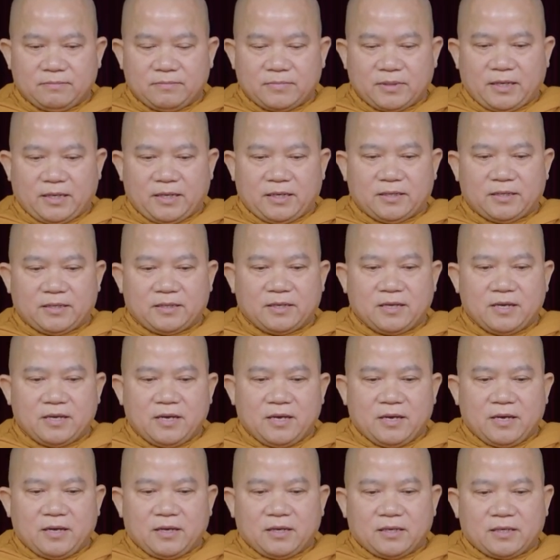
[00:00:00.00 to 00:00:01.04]
Hai
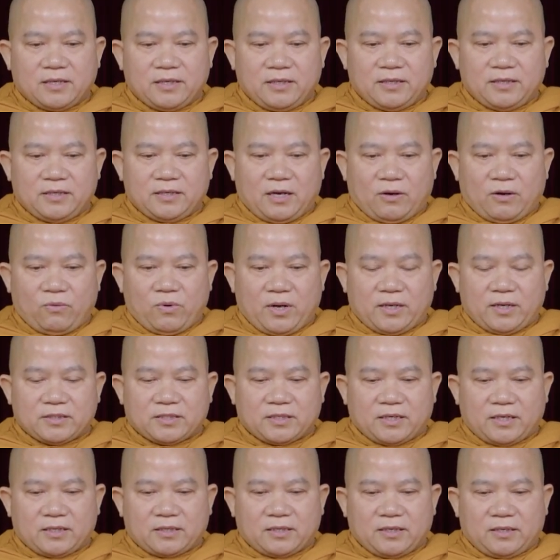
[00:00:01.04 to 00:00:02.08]
Khi đã quán
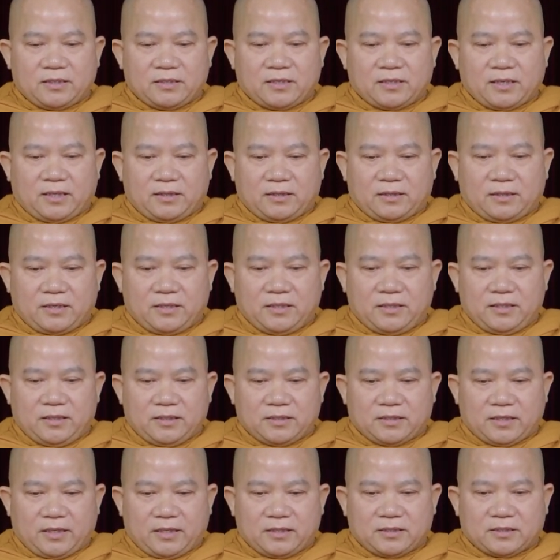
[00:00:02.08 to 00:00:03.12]
sát chân chánh
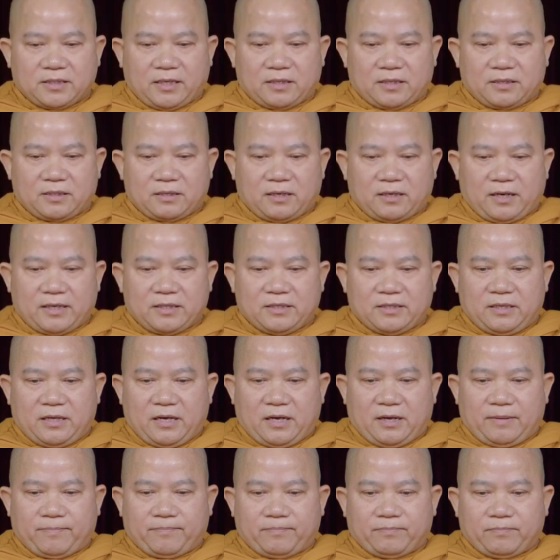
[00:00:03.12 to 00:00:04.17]
thì sẽ sanh ra
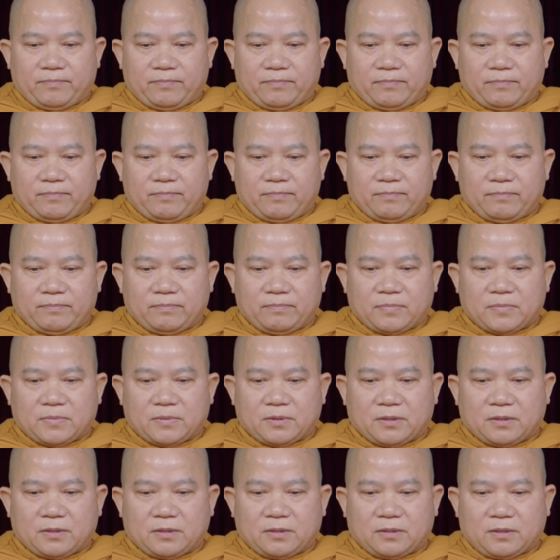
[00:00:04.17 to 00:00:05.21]
nhàm
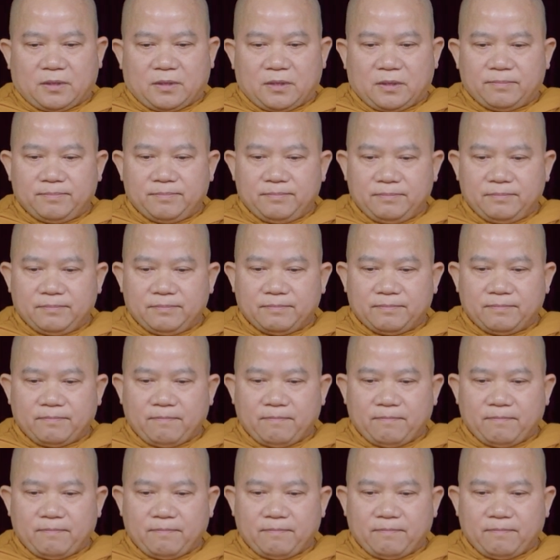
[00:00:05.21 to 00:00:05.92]
tổm